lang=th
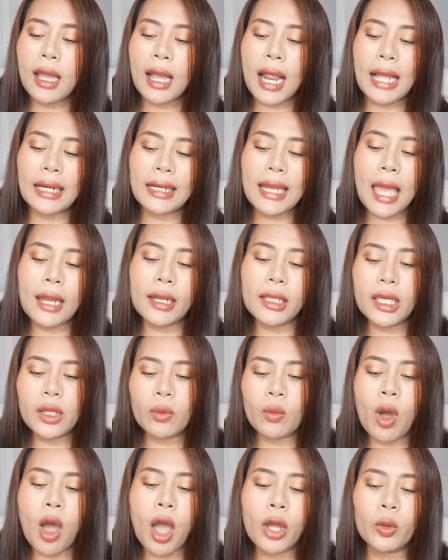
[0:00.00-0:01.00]
ครั้งแรกได้ยิน
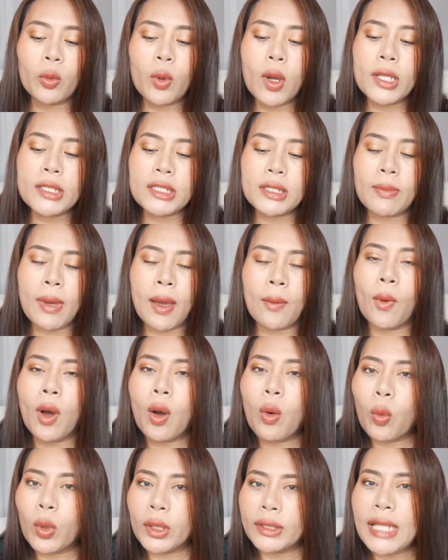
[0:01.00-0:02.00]
ว่าออยทุกคนอาจจะแบบว่า
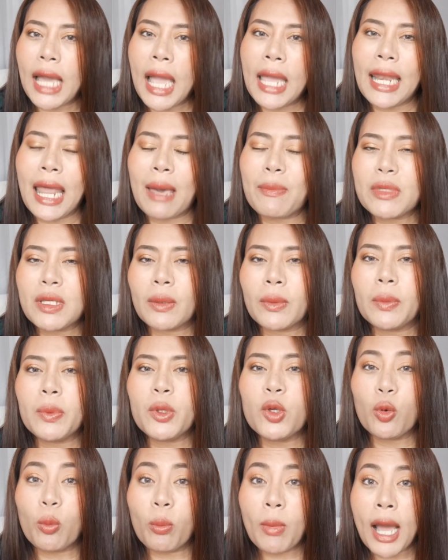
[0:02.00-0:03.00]
อุ้ยตายแล้วมันทำให้
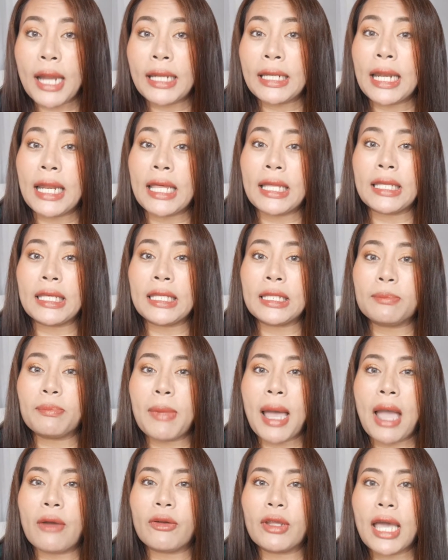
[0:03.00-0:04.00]
ผิวมันอะไรอย่างนี้หรือเป
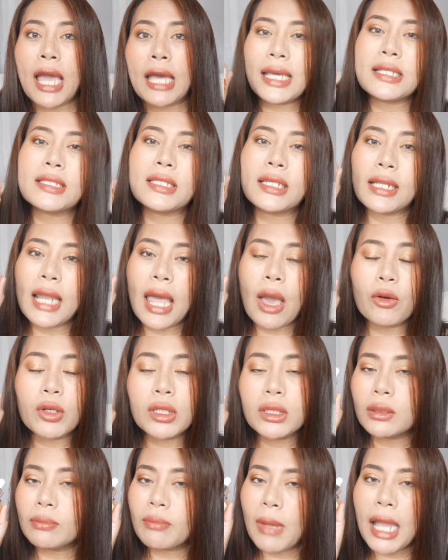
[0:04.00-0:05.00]
ล่านะคะจริงๆแล้ว
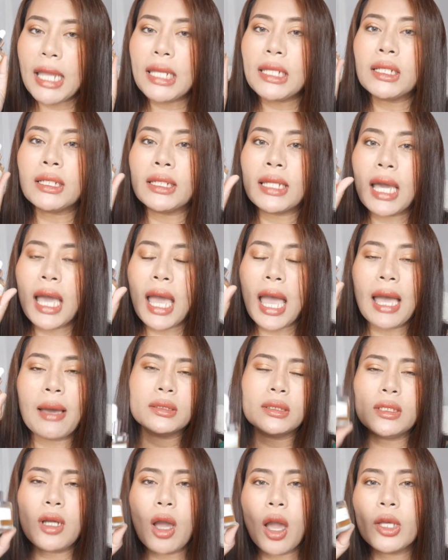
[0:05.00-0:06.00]
คือไม่เลยนะคะ
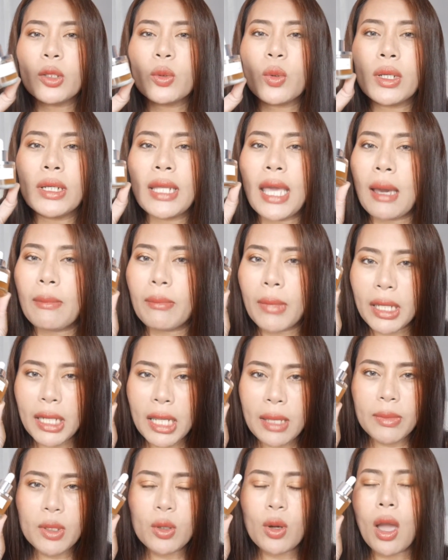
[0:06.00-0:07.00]
ซึ่งออยตัวเนี้ยไม่
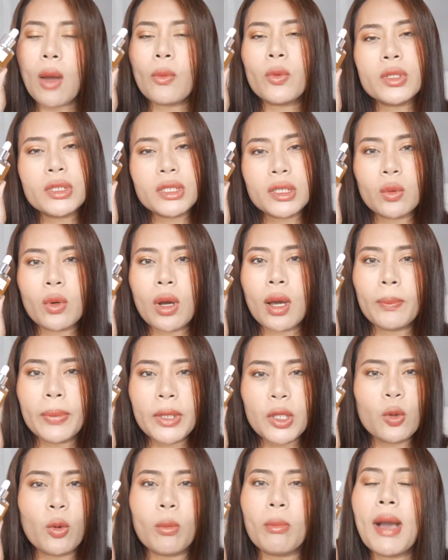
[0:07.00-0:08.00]
ได้มีความรู้สึกว่า
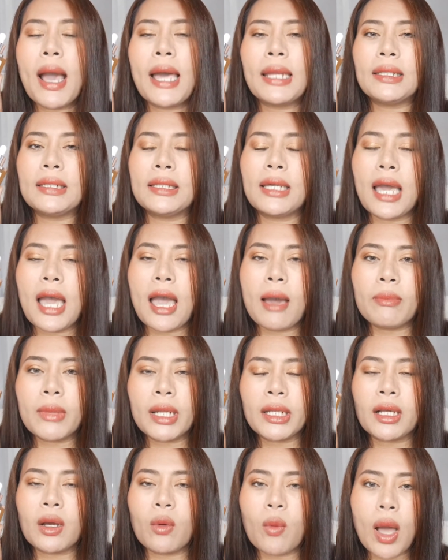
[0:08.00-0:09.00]
ผิวมันเลยค่ะ เหมื
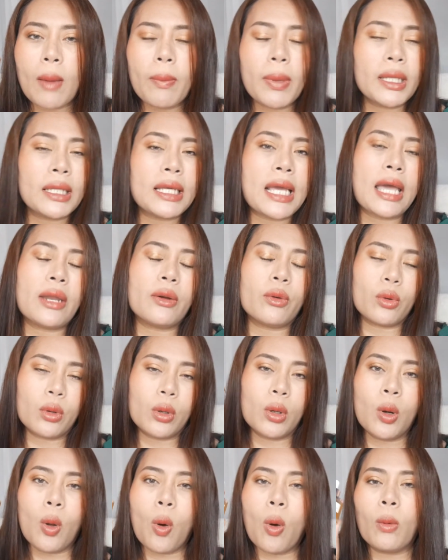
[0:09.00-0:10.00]
อนกับว่าเป็นการ
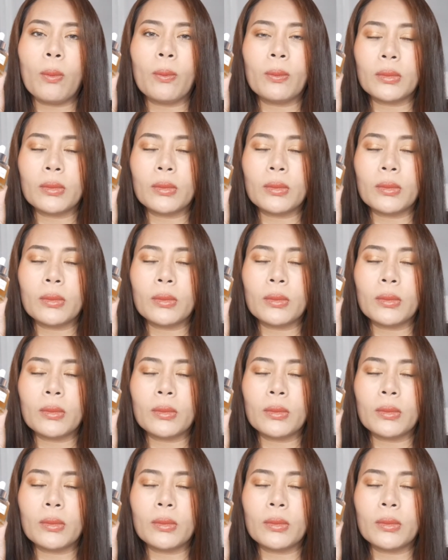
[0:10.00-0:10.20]
ลง